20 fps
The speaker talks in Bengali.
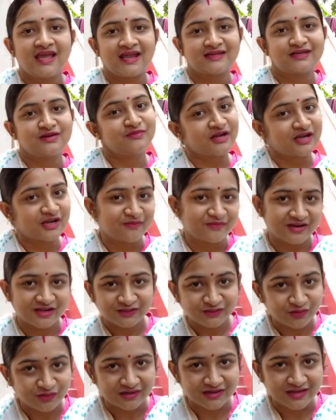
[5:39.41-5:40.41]
একটা মাখা মাখা
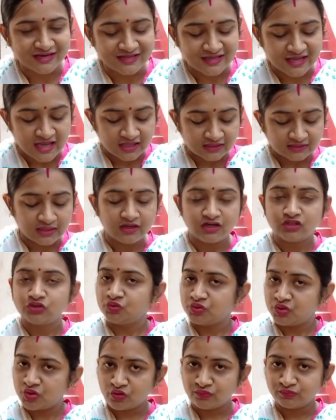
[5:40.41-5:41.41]
তরকারি তাহলে
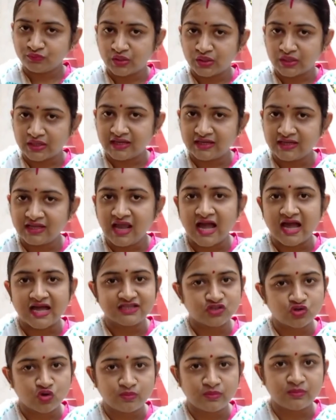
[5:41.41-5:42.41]
দুই রকম তরকারি
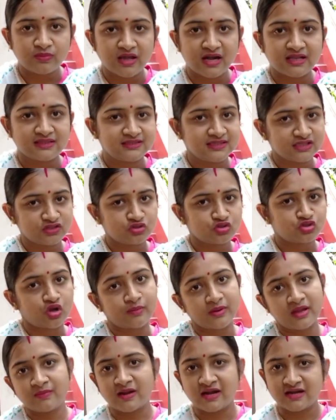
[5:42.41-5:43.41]
আজ রবিবার আজকে তো
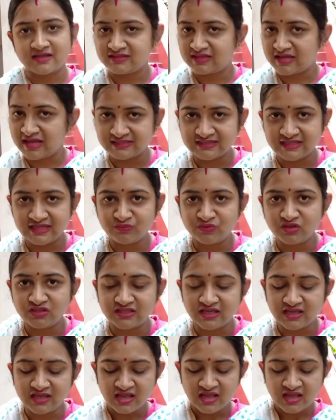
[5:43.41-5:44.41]
সবাই বাড়িতে আছে
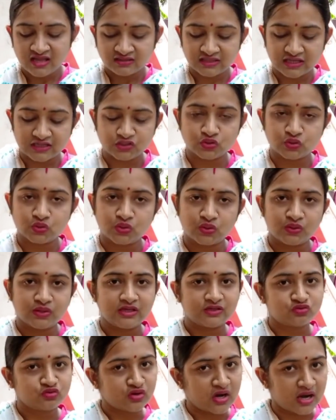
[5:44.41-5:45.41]
এমনিতেই তার জন্য
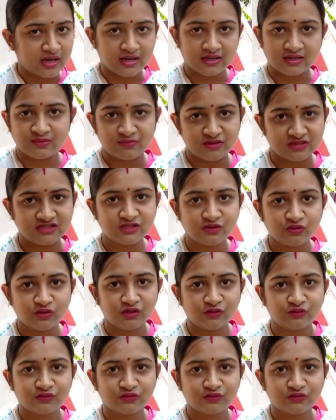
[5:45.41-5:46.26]
একটু রান্নাটা বেশি করে